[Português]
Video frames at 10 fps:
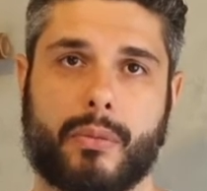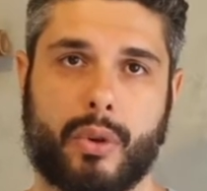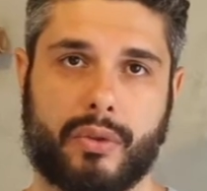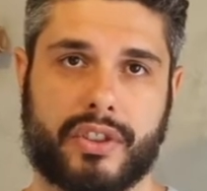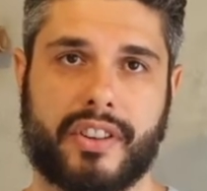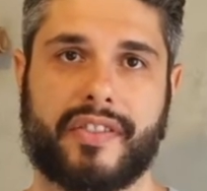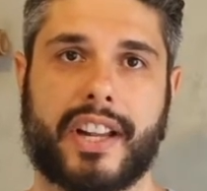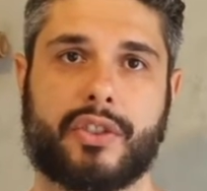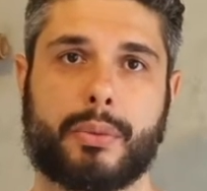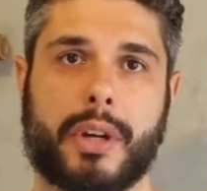quando você vai
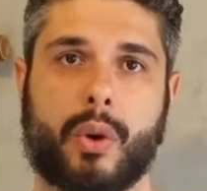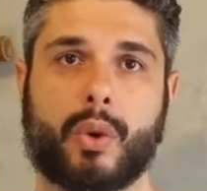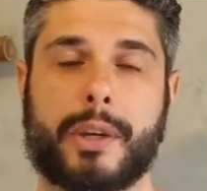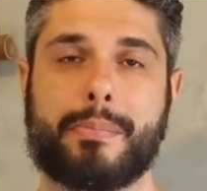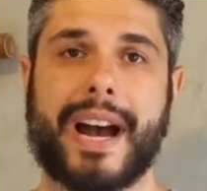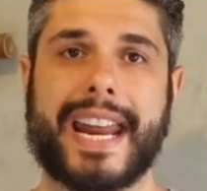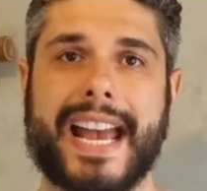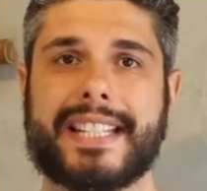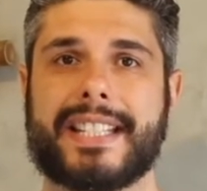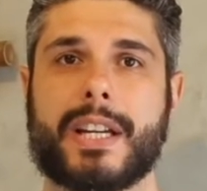falar sobre algo que
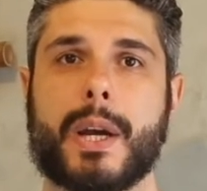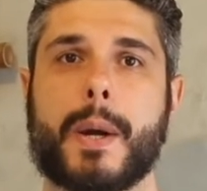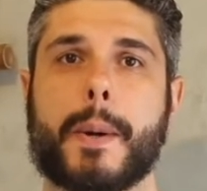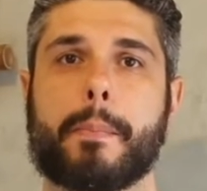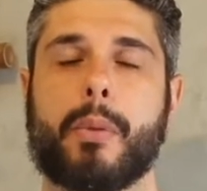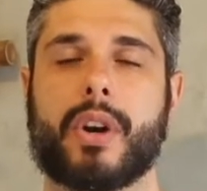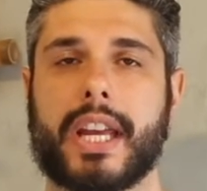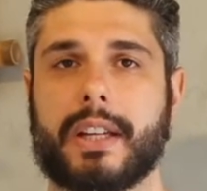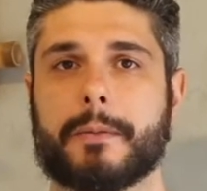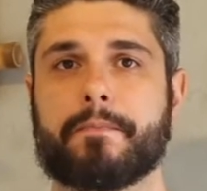parece,
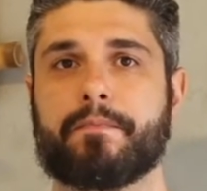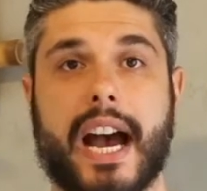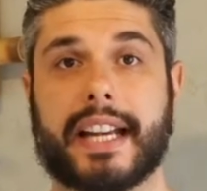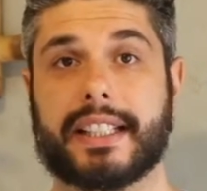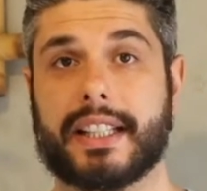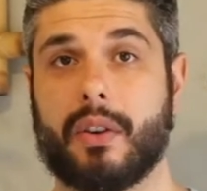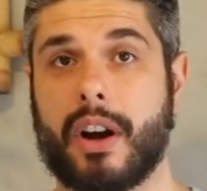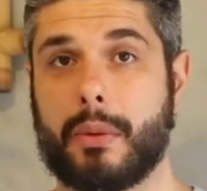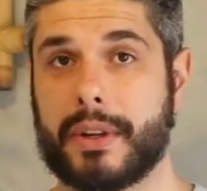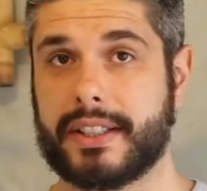porém ainda não
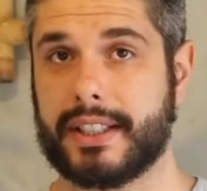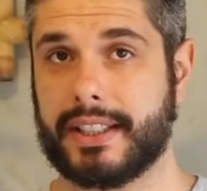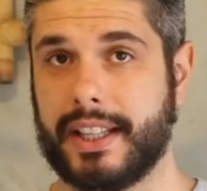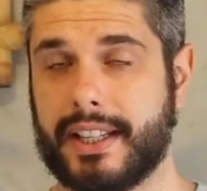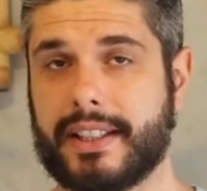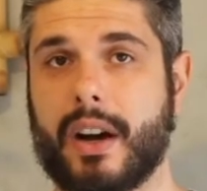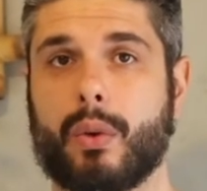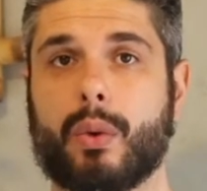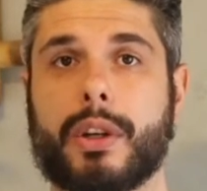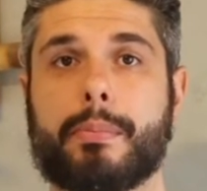há uma certeza,
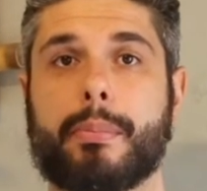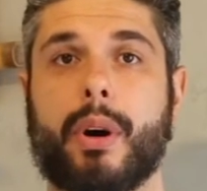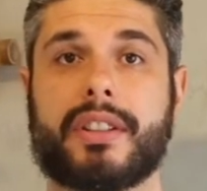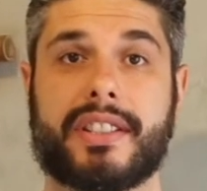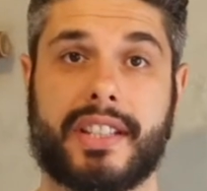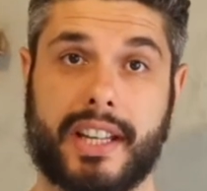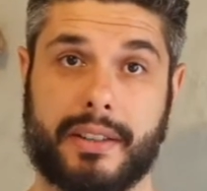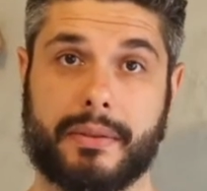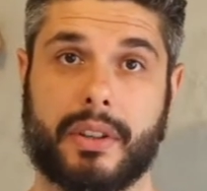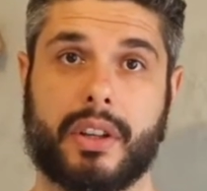algo que pode
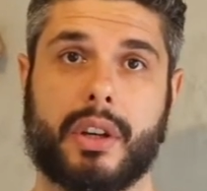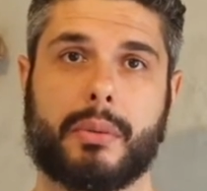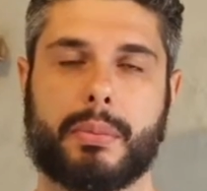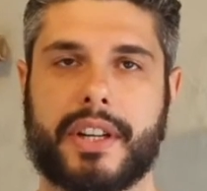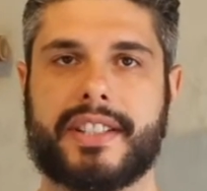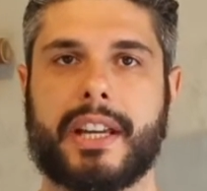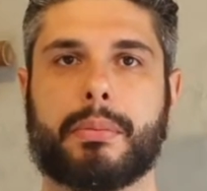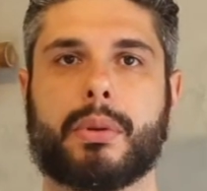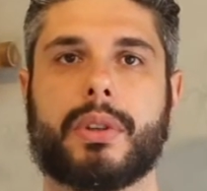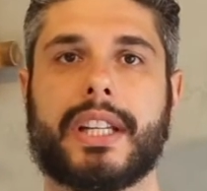ser. Por
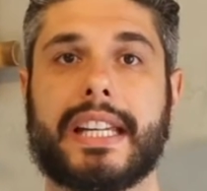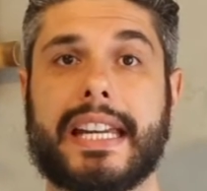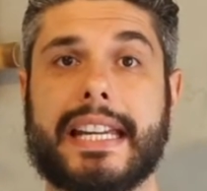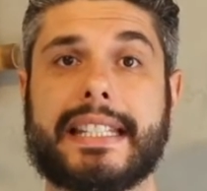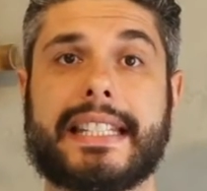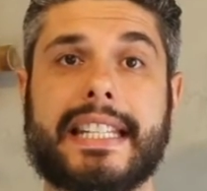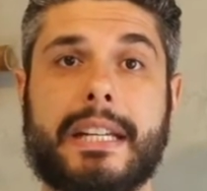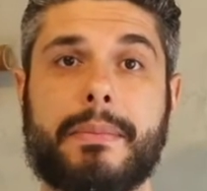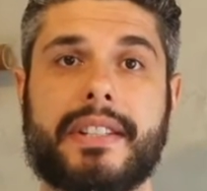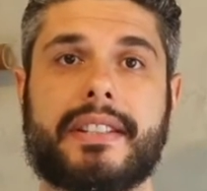exemplo, it
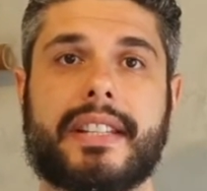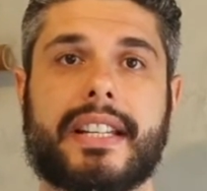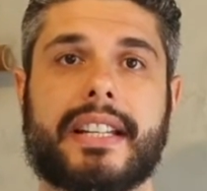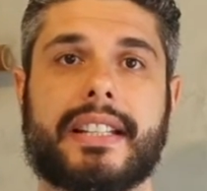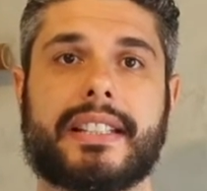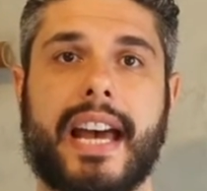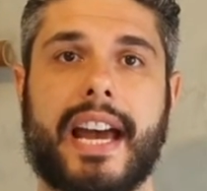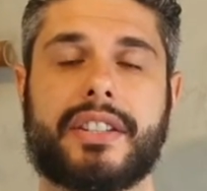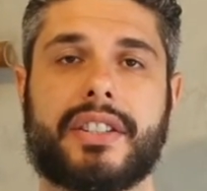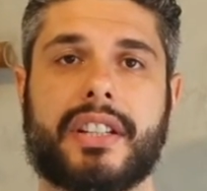seems
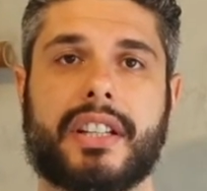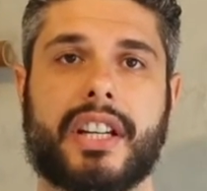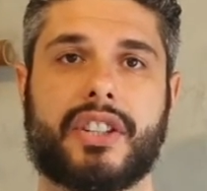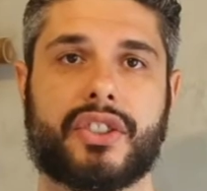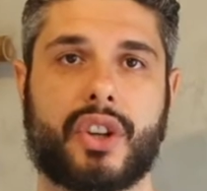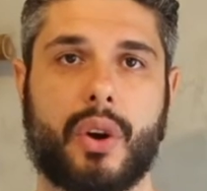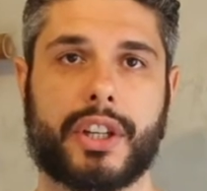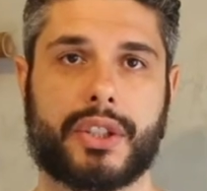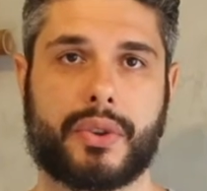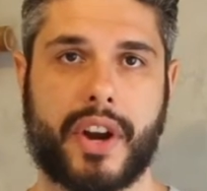that it's
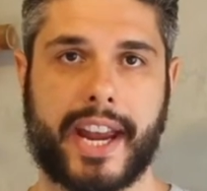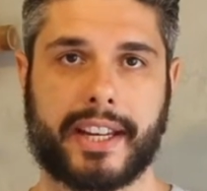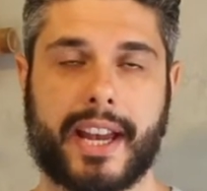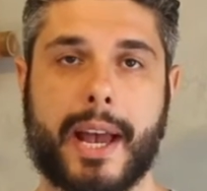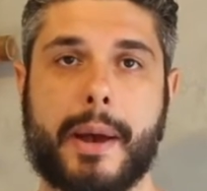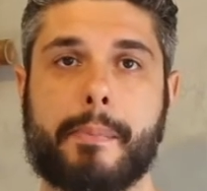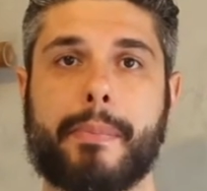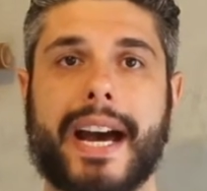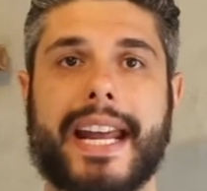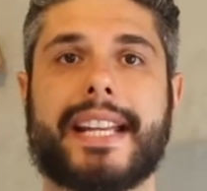going to rain.
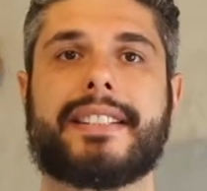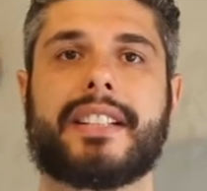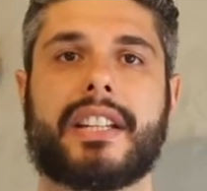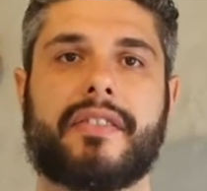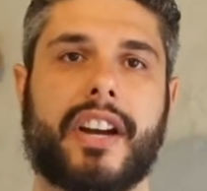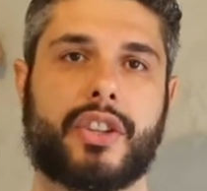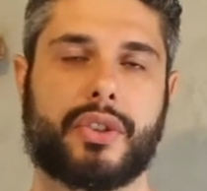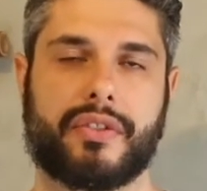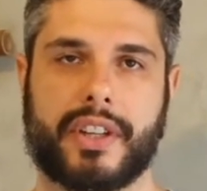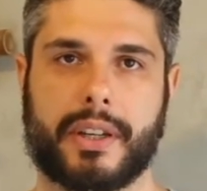Parece que vai
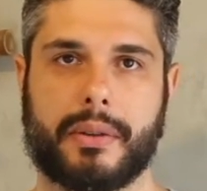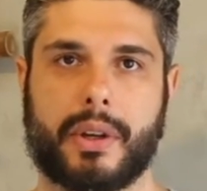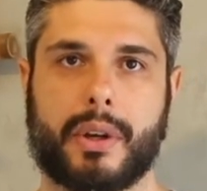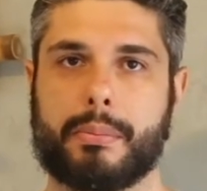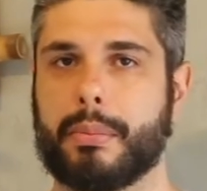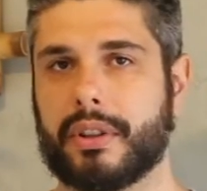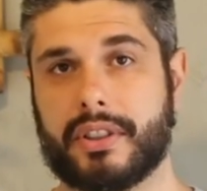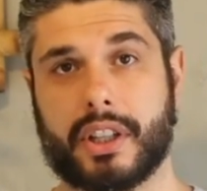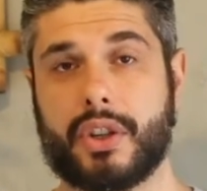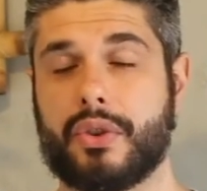chover. Pode
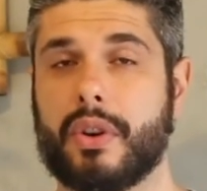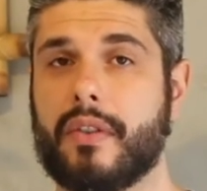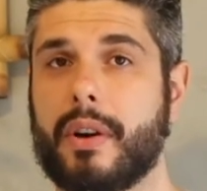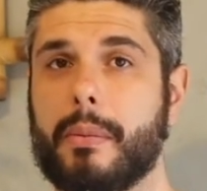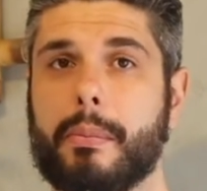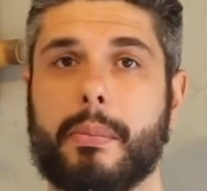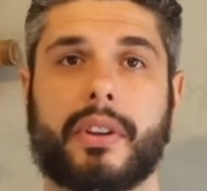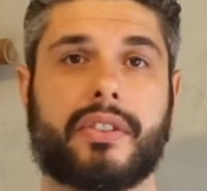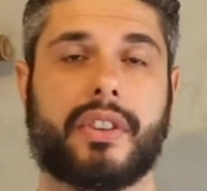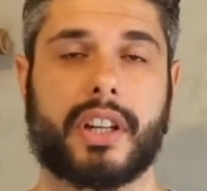ser que chova,
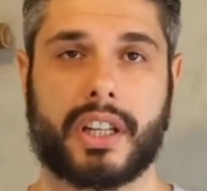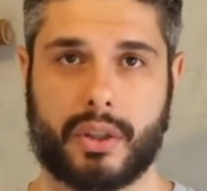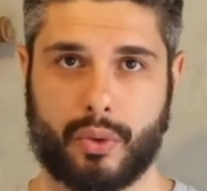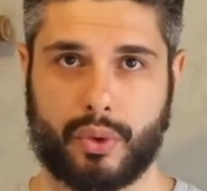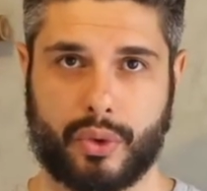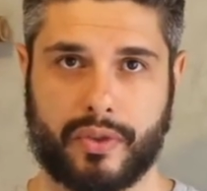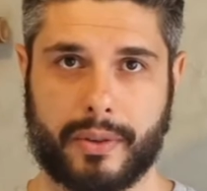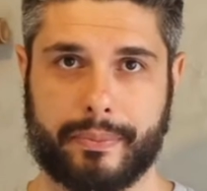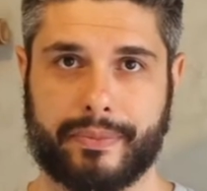pode ser que não chova.